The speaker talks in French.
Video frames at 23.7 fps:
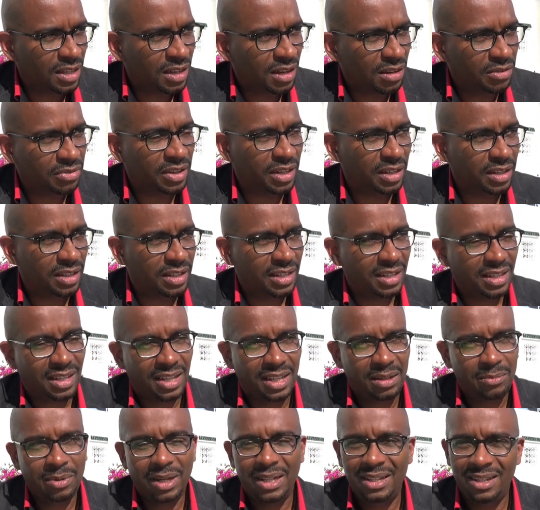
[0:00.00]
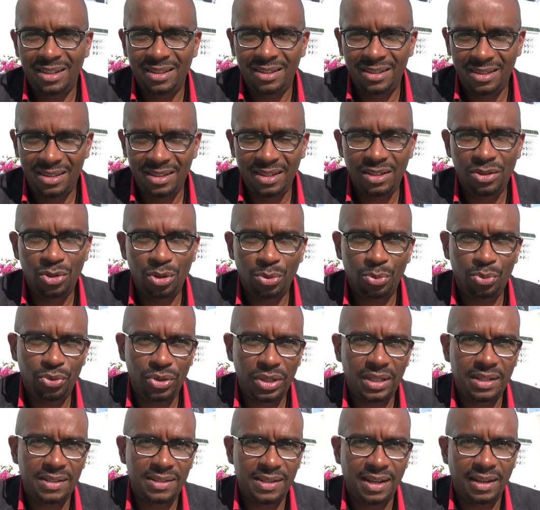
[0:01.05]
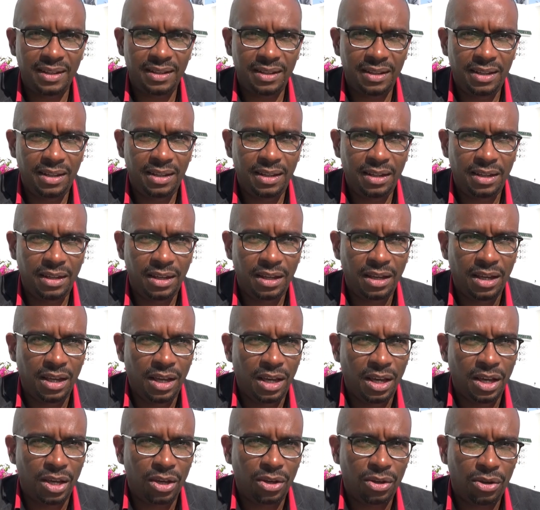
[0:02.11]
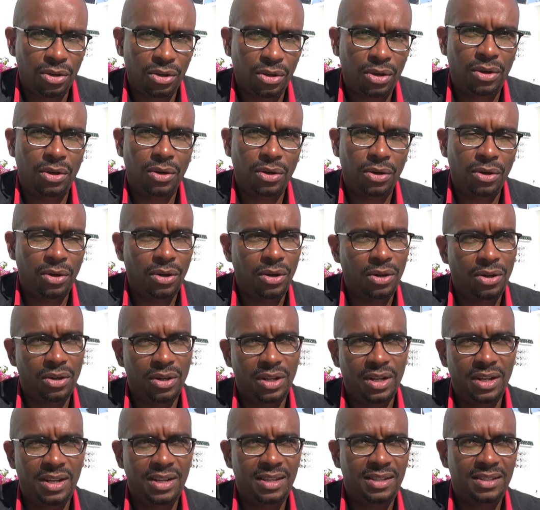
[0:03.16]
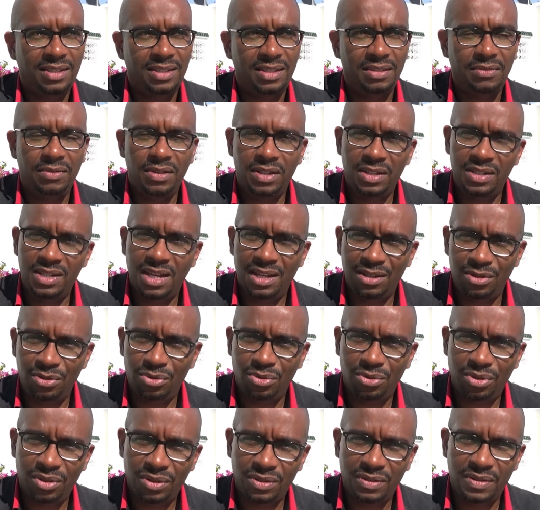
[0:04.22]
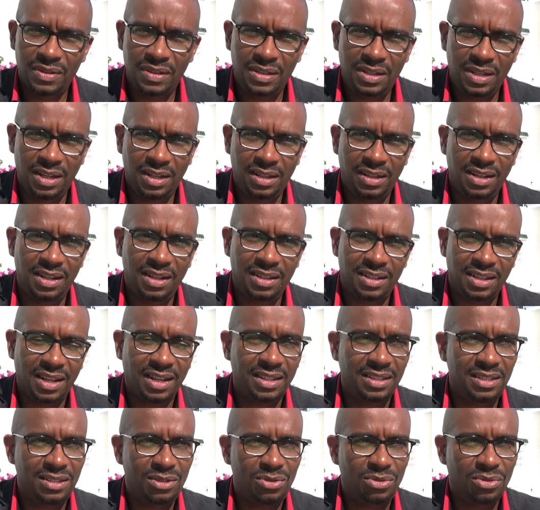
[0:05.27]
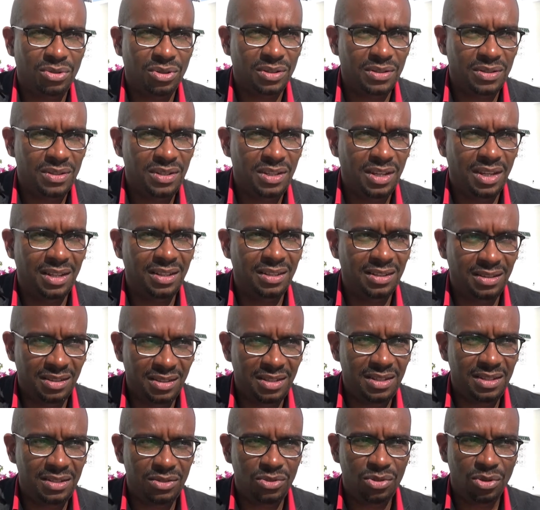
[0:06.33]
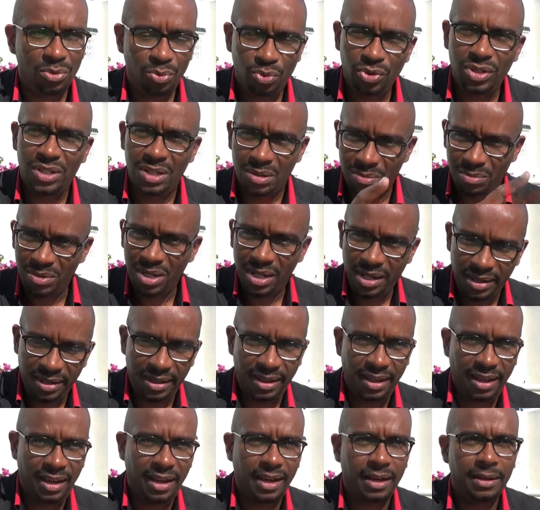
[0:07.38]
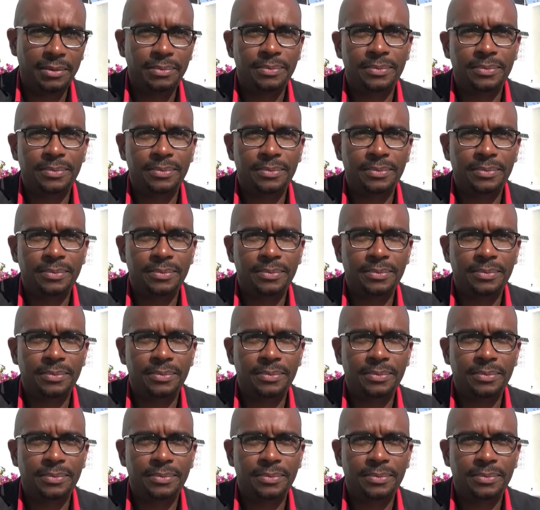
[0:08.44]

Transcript: enfin, Greg Braden dit depuis des années que les civilisations anciennes et les traditions anciennes disent depuis des millénaires